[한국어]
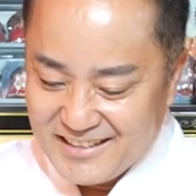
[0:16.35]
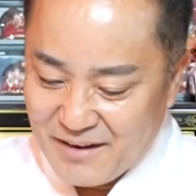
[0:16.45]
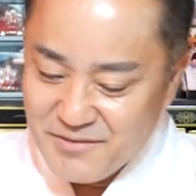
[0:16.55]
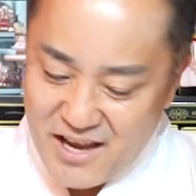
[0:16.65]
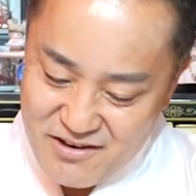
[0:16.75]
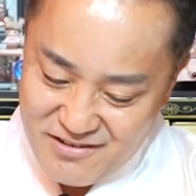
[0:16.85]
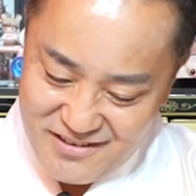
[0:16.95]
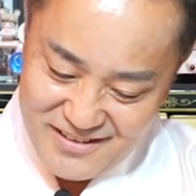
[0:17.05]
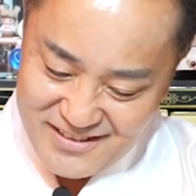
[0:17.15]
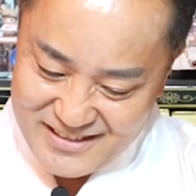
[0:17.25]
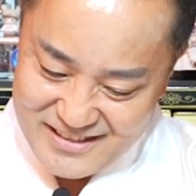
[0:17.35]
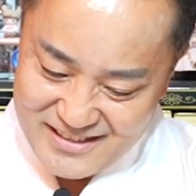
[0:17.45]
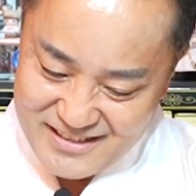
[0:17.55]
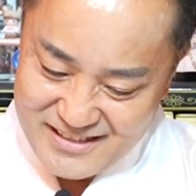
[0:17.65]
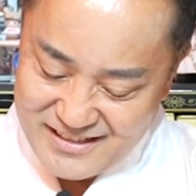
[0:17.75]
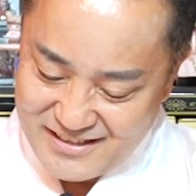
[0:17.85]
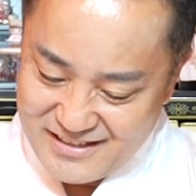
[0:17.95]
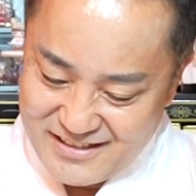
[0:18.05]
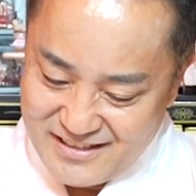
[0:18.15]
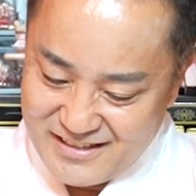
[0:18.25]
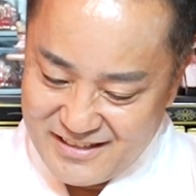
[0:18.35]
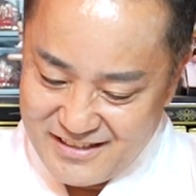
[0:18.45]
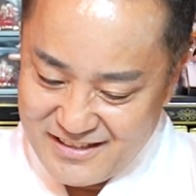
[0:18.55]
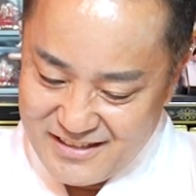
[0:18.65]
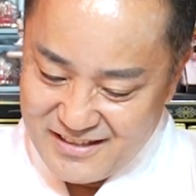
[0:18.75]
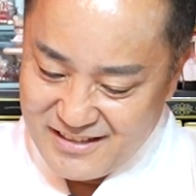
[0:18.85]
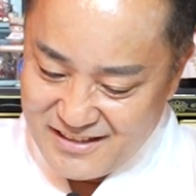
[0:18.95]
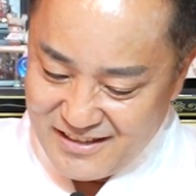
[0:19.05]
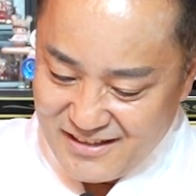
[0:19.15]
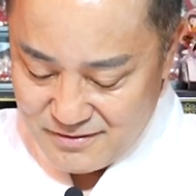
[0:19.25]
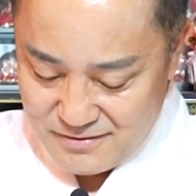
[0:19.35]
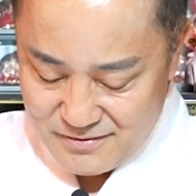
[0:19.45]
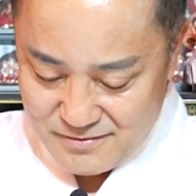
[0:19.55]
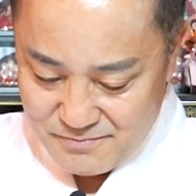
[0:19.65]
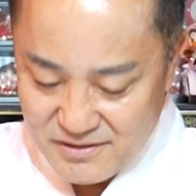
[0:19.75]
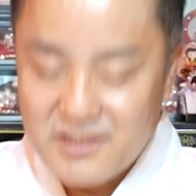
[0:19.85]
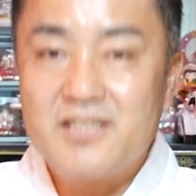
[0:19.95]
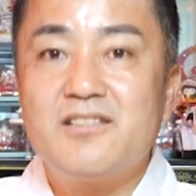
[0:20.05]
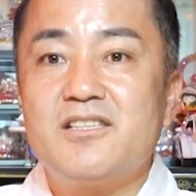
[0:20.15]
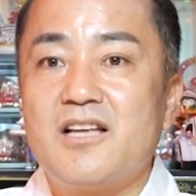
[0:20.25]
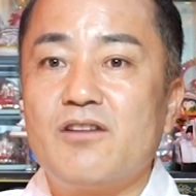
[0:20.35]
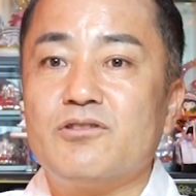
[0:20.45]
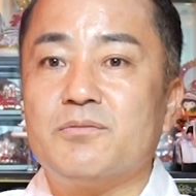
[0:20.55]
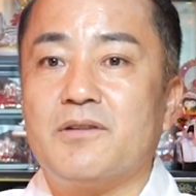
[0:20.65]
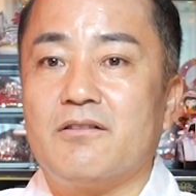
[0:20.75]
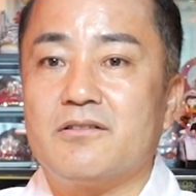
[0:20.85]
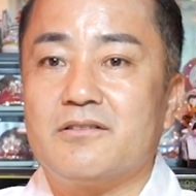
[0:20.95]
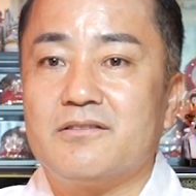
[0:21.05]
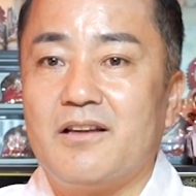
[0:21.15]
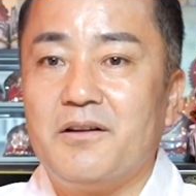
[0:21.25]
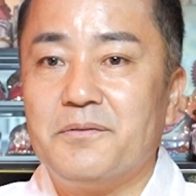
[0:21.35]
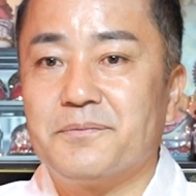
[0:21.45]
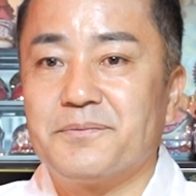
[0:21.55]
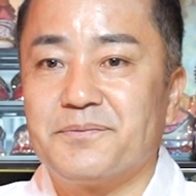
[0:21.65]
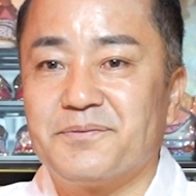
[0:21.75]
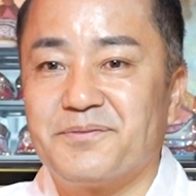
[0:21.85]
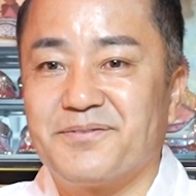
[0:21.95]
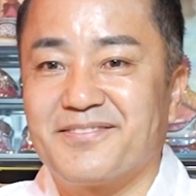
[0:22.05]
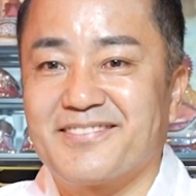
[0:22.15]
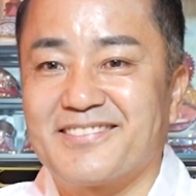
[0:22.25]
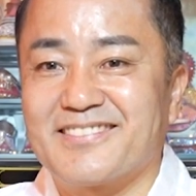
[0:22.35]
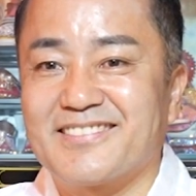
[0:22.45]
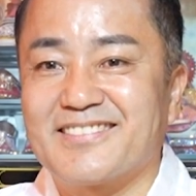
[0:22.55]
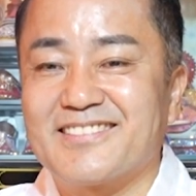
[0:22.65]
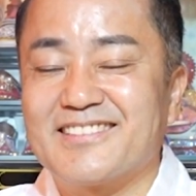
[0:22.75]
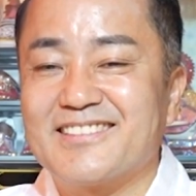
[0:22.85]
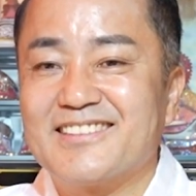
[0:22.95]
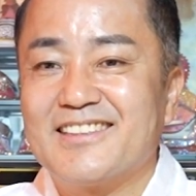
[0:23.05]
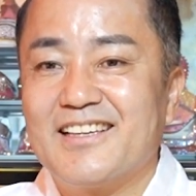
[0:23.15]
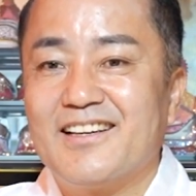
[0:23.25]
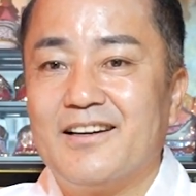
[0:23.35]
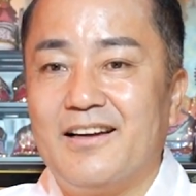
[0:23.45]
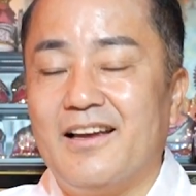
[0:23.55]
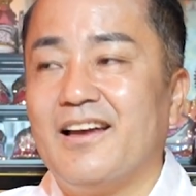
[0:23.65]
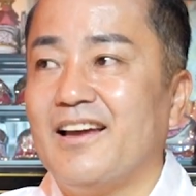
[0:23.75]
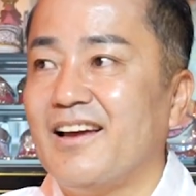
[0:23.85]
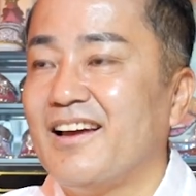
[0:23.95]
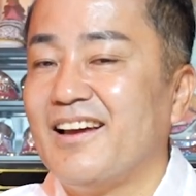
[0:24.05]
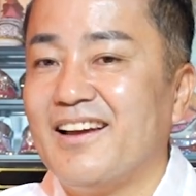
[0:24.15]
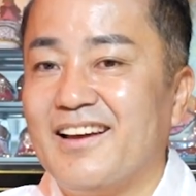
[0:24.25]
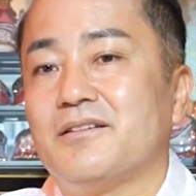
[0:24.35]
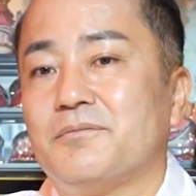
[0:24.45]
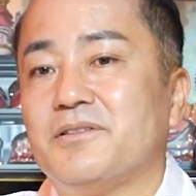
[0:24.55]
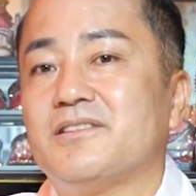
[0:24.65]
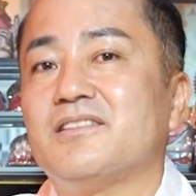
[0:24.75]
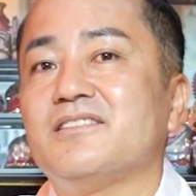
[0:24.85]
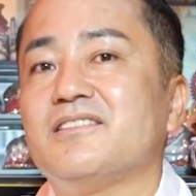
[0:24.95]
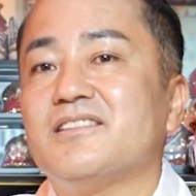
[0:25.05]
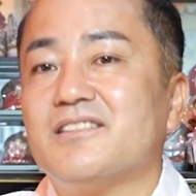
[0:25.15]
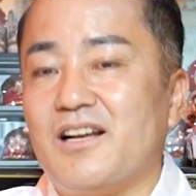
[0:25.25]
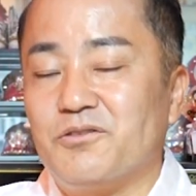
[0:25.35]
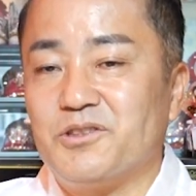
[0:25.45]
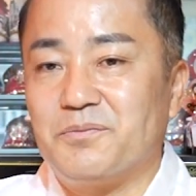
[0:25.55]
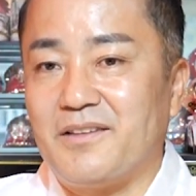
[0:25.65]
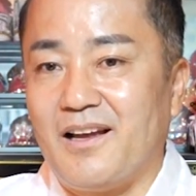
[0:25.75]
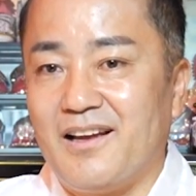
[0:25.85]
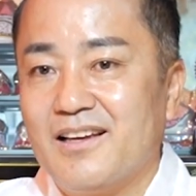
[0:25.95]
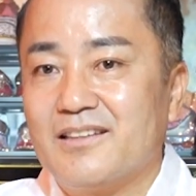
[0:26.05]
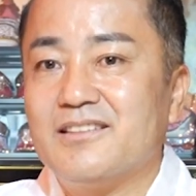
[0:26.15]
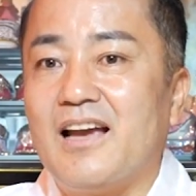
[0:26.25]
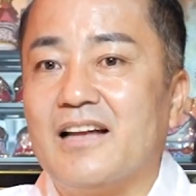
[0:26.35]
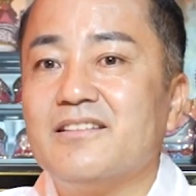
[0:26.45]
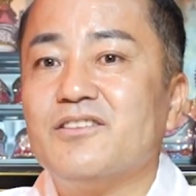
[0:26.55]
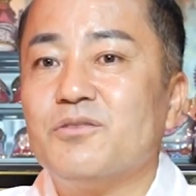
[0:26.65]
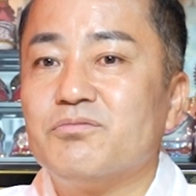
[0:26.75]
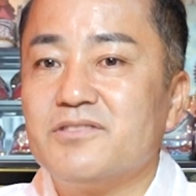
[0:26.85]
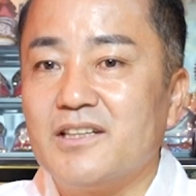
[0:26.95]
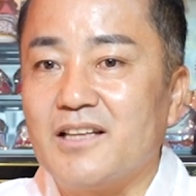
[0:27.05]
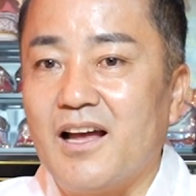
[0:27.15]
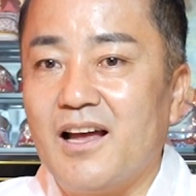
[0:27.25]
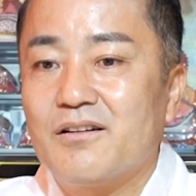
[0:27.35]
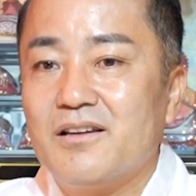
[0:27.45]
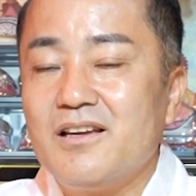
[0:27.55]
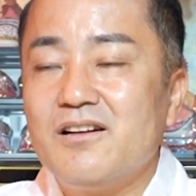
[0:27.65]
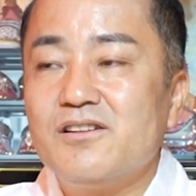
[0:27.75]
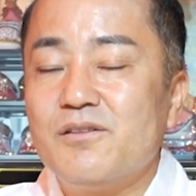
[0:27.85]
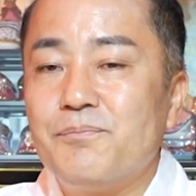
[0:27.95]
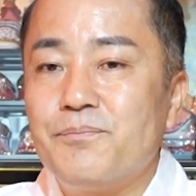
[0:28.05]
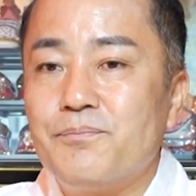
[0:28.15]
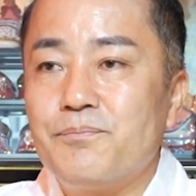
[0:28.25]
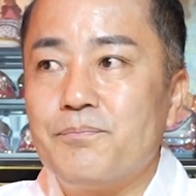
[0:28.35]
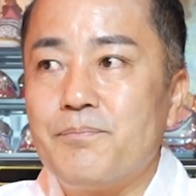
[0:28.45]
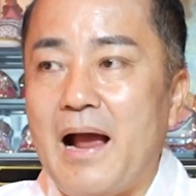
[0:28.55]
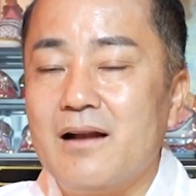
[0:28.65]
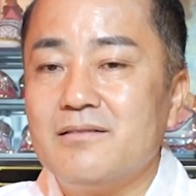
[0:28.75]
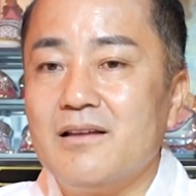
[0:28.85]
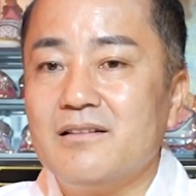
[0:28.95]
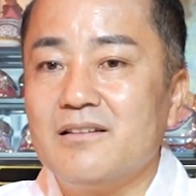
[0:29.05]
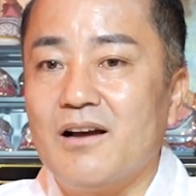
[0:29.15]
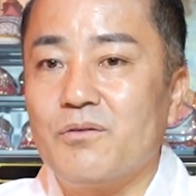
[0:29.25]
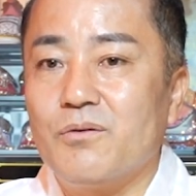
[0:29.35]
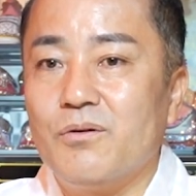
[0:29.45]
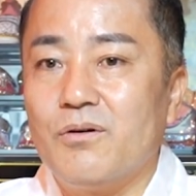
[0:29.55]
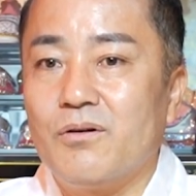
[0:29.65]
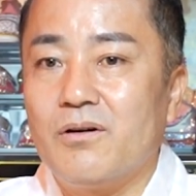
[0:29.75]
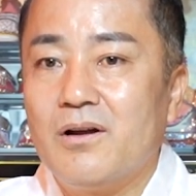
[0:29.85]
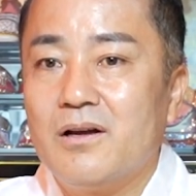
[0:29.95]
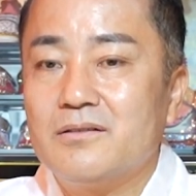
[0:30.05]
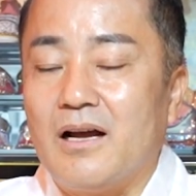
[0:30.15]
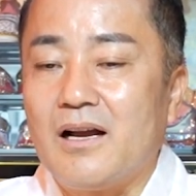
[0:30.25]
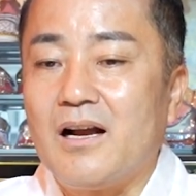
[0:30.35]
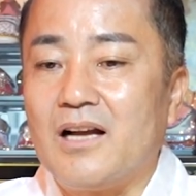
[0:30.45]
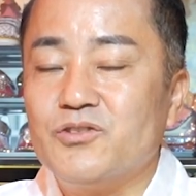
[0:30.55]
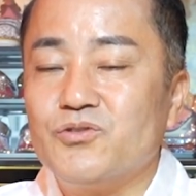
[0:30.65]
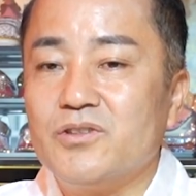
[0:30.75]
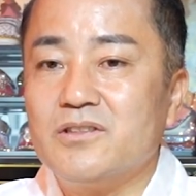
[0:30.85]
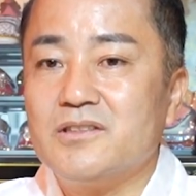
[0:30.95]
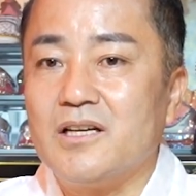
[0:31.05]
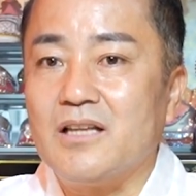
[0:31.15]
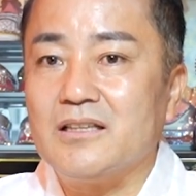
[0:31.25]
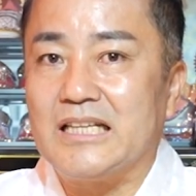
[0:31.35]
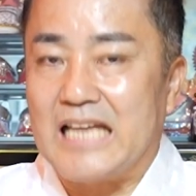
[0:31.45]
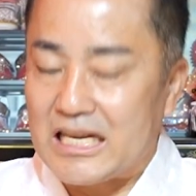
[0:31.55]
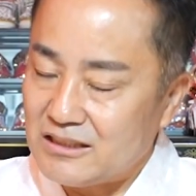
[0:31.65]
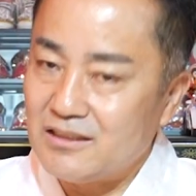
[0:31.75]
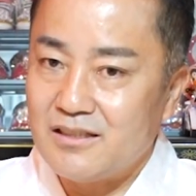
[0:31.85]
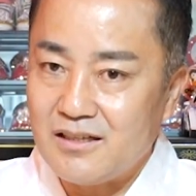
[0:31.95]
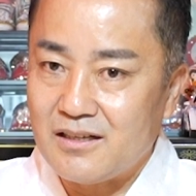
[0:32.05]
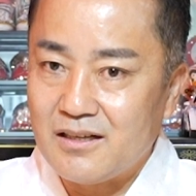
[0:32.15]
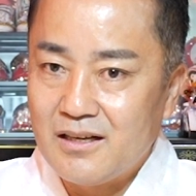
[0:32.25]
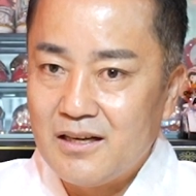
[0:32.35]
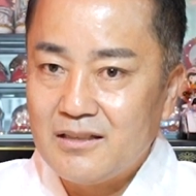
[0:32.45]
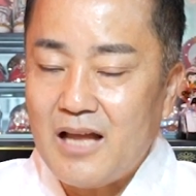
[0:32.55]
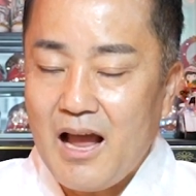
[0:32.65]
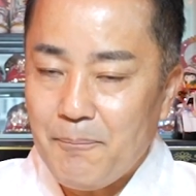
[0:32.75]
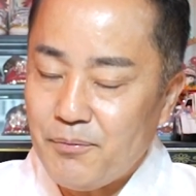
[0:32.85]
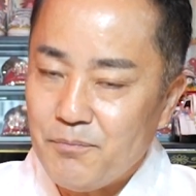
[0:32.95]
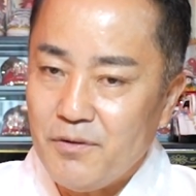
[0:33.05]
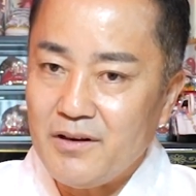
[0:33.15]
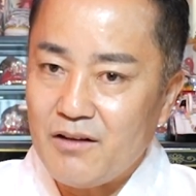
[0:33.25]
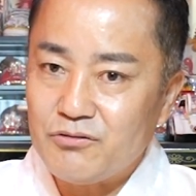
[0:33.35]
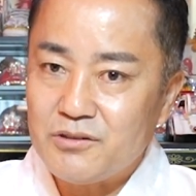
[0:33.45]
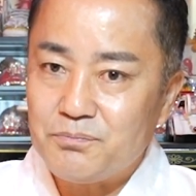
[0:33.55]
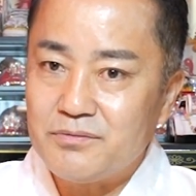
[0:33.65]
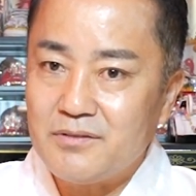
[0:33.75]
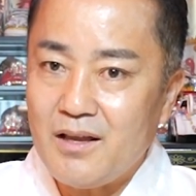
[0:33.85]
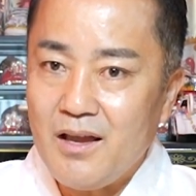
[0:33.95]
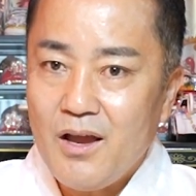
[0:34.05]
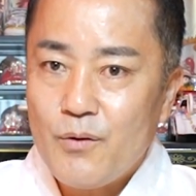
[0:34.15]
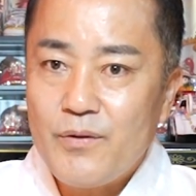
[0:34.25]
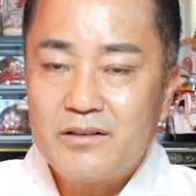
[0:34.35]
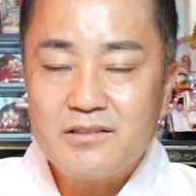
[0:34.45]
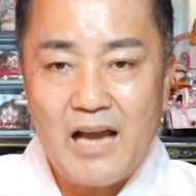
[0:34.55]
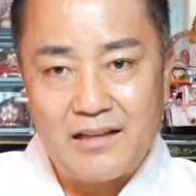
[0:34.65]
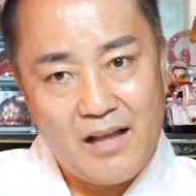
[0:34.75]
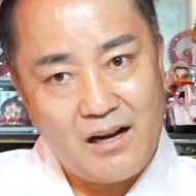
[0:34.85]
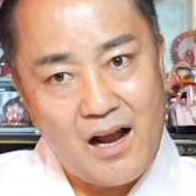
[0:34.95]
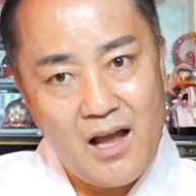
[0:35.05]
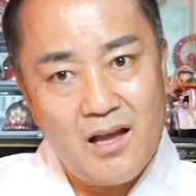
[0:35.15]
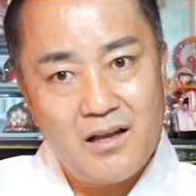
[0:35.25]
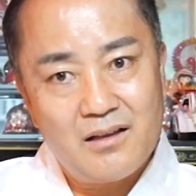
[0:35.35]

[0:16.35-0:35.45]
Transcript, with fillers: 남자요? 네 맞습니다. 미친 듯이 살고 싶다 그러는데요. 미친 듯이 살고 싶다. 네. 미친 듯이 살고 싶다. 그게 안 돼서 문제다. 끼를 좀 발사를 하고 나가 가지고 있는 재, 재능을 다 품어내고 싶은데 왜 그게 안 될까?